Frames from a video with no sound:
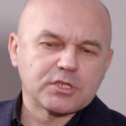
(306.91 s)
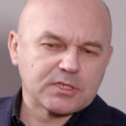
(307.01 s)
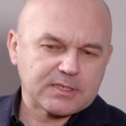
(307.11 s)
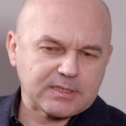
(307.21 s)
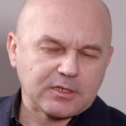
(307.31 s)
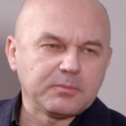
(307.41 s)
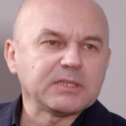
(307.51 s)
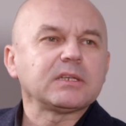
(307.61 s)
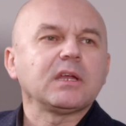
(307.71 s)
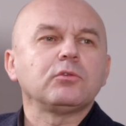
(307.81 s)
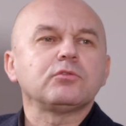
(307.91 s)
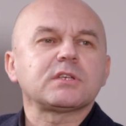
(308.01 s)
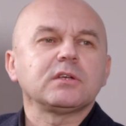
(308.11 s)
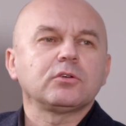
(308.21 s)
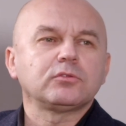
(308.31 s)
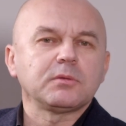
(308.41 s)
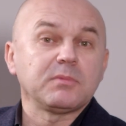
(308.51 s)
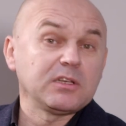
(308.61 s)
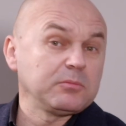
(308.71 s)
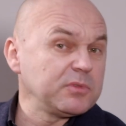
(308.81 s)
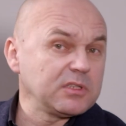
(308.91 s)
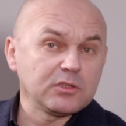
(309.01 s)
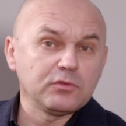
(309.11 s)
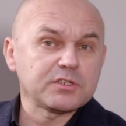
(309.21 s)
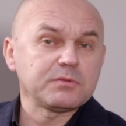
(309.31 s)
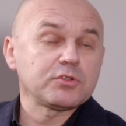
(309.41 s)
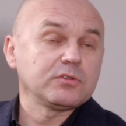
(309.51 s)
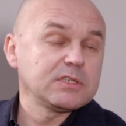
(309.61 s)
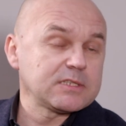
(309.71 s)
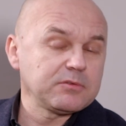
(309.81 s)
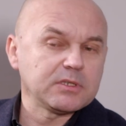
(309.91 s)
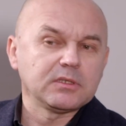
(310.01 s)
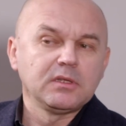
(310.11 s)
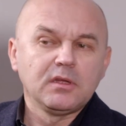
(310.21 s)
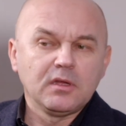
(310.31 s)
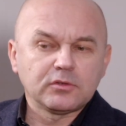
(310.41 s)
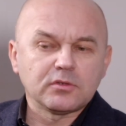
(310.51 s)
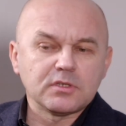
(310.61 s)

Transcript: że z tego materiału ludzkiego, który mają, ja nie uważam, że on jest zły. To